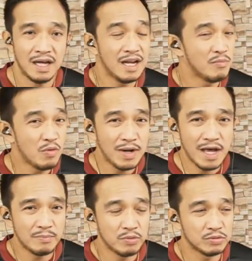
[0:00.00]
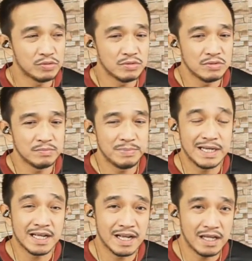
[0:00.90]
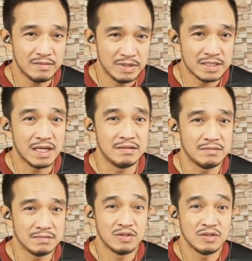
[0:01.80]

Alam mo, wala po itong pinagkaiba sa ano.